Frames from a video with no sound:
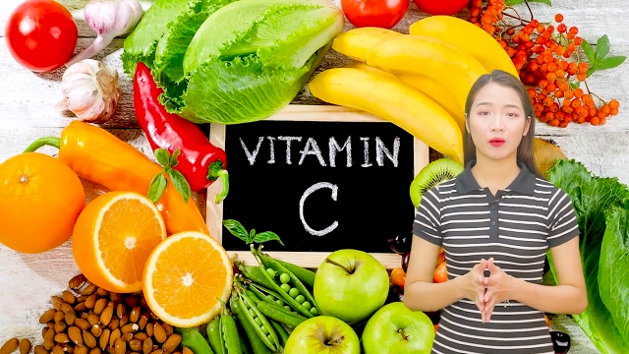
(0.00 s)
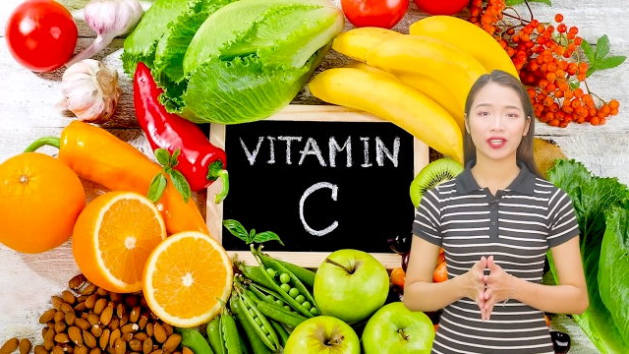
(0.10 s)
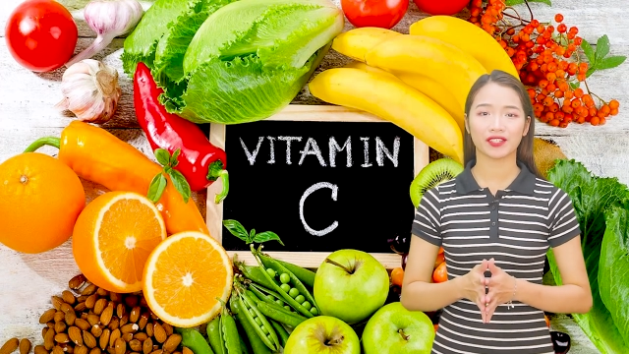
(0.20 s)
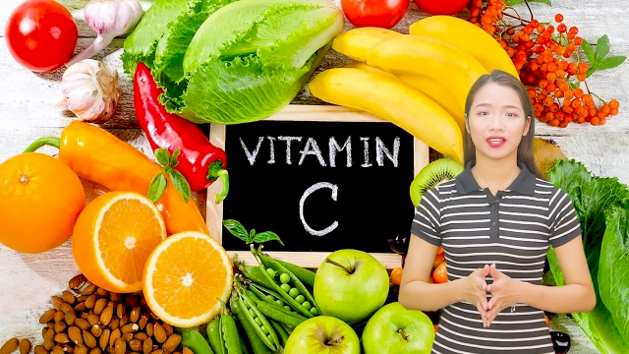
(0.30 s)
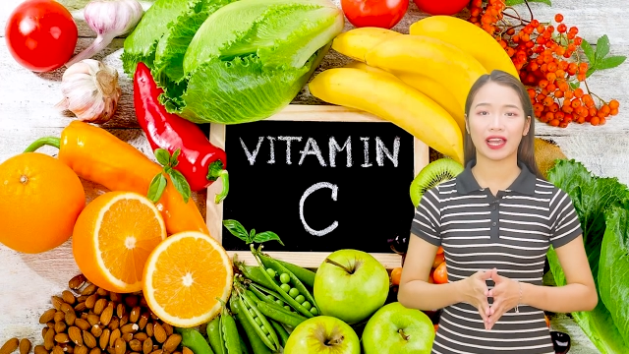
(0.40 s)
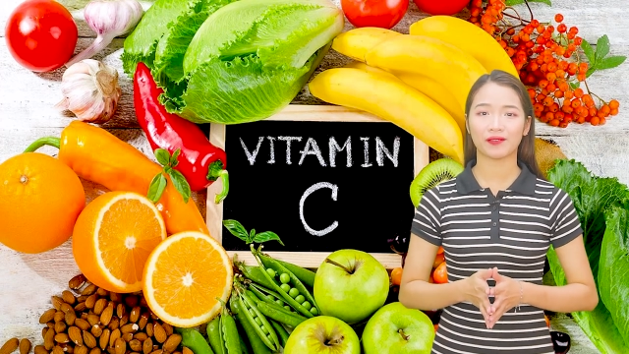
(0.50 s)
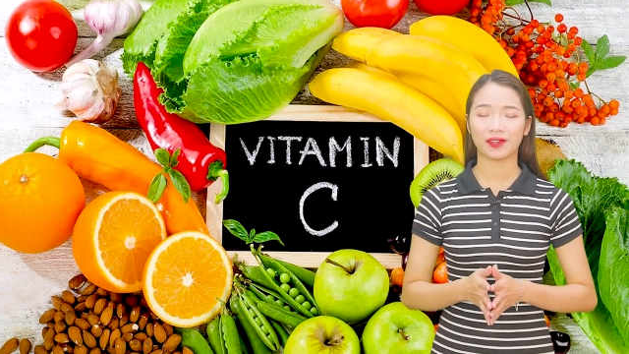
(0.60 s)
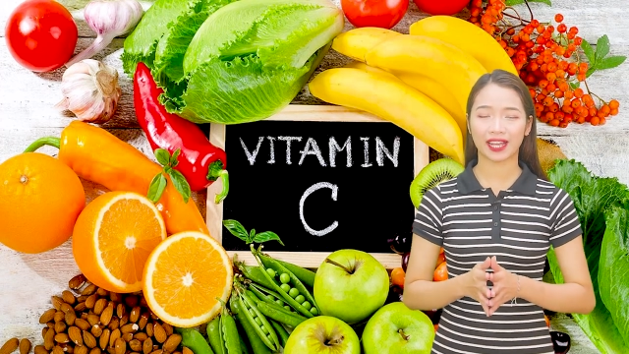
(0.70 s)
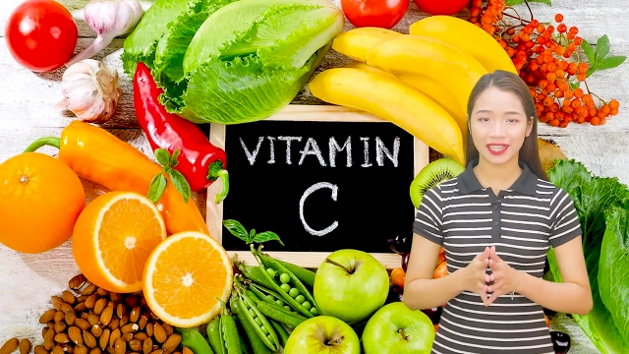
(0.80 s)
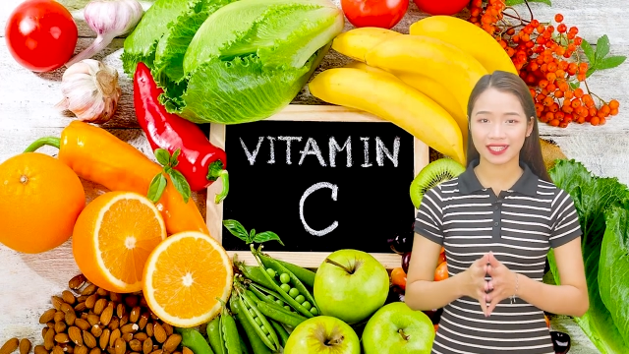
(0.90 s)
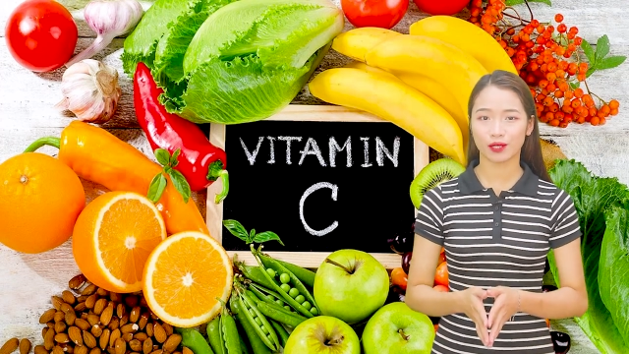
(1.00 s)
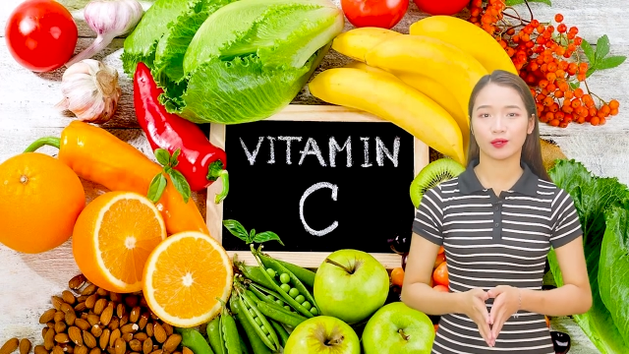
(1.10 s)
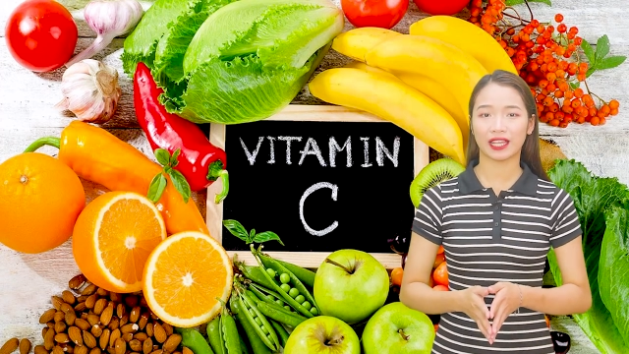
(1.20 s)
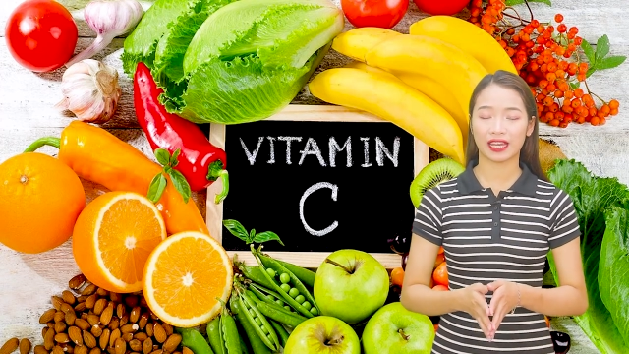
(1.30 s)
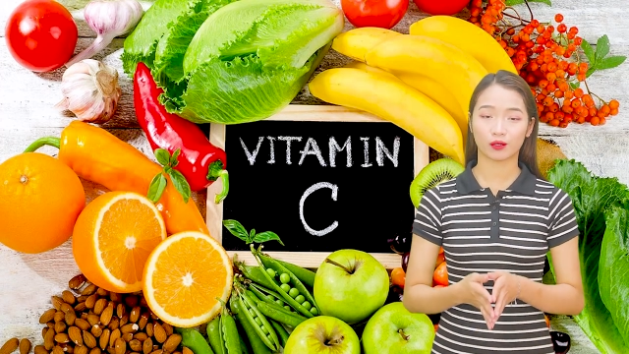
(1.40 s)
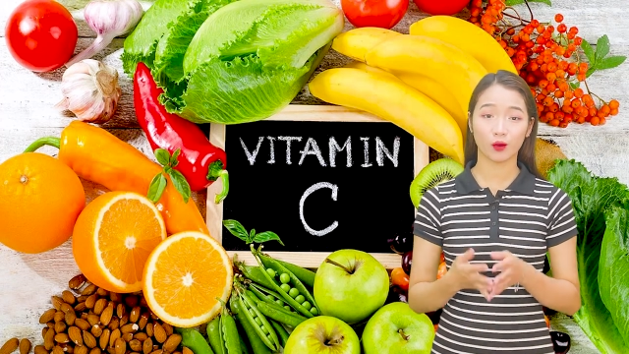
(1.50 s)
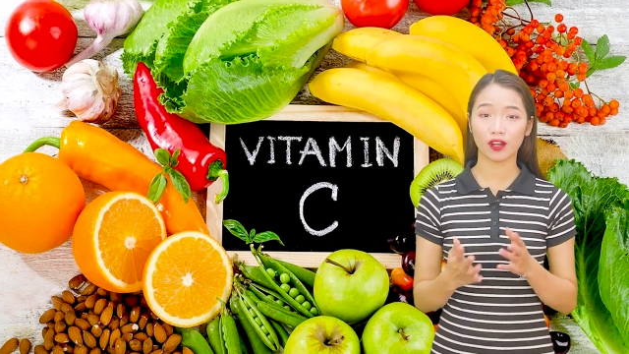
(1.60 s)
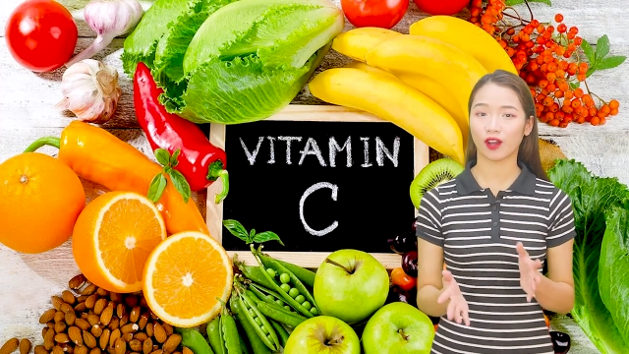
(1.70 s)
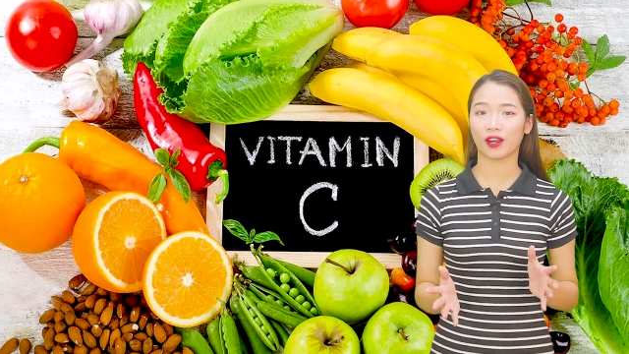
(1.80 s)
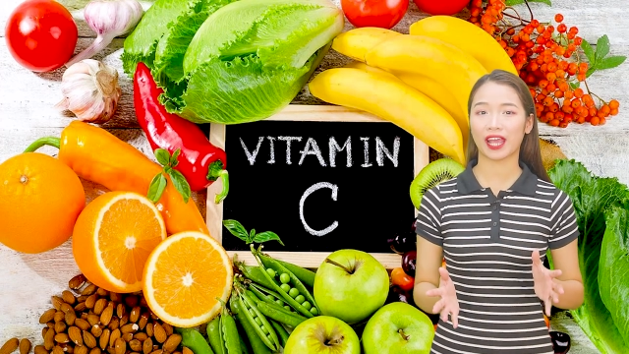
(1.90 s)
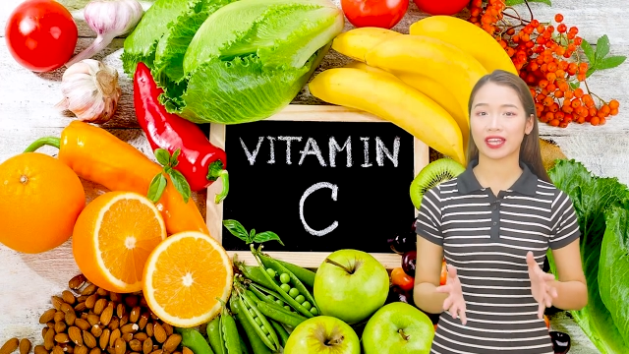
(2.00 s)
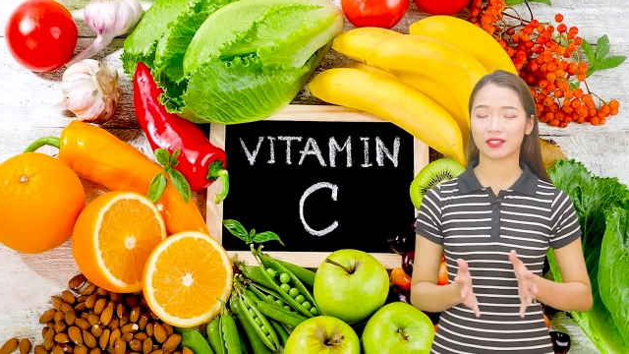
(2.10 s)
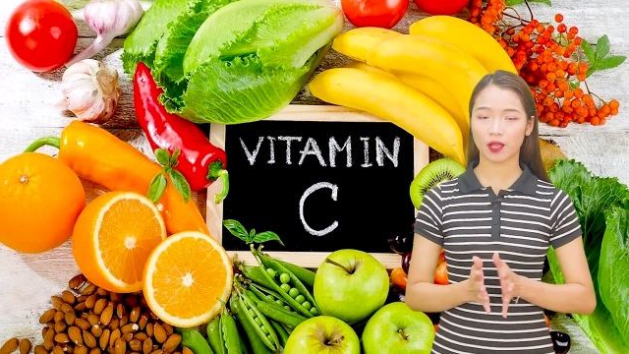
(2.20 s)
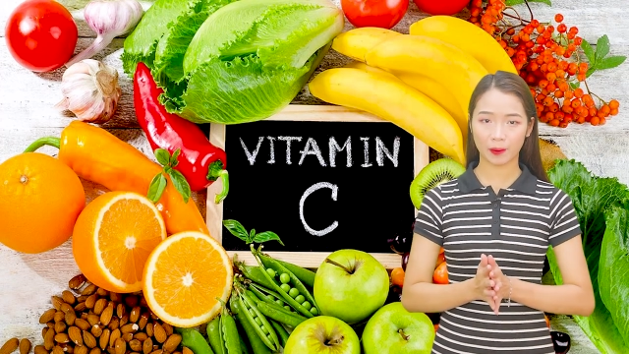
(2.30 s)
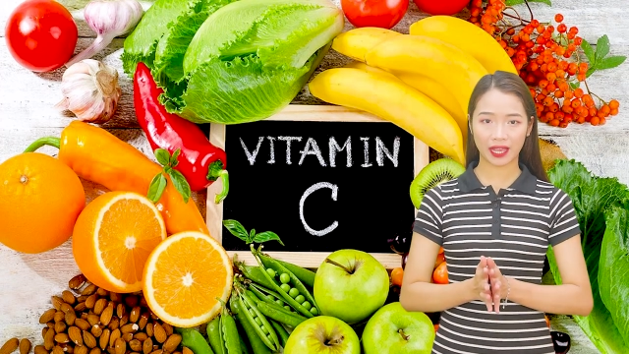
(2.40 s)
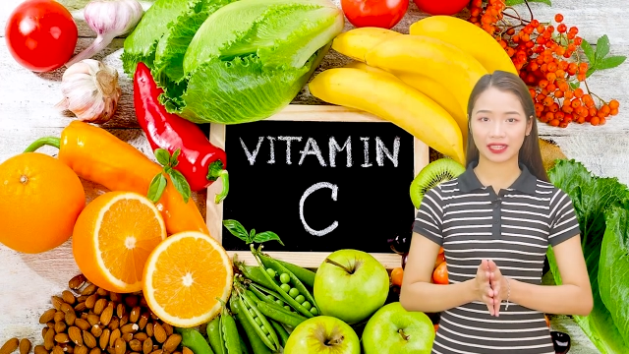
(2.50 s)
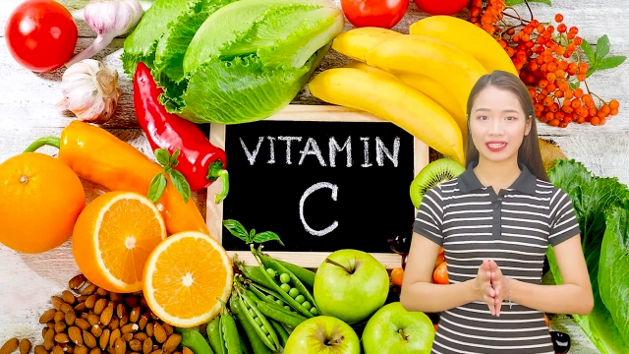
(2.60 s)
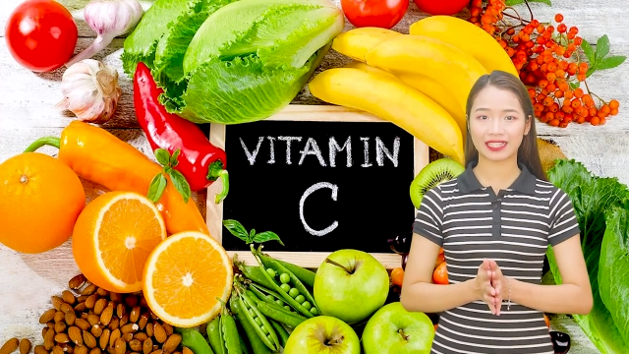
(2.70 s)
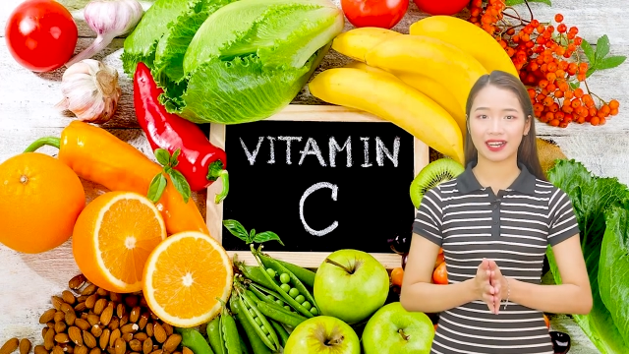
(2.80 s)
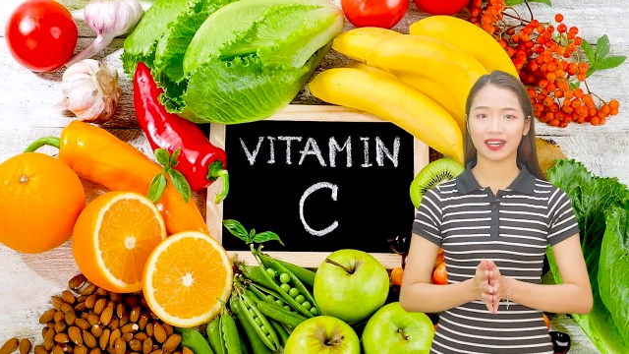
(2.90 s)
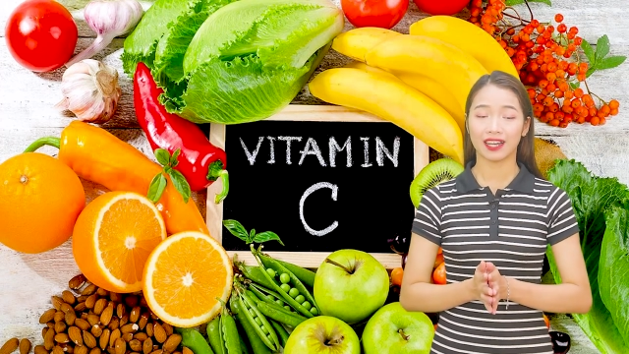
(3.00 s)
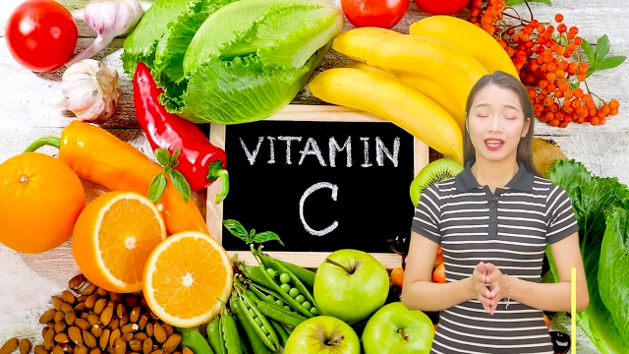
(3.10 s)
quay trở lại với kênh siêu thị Hàn Quốc Korea Shop 24h.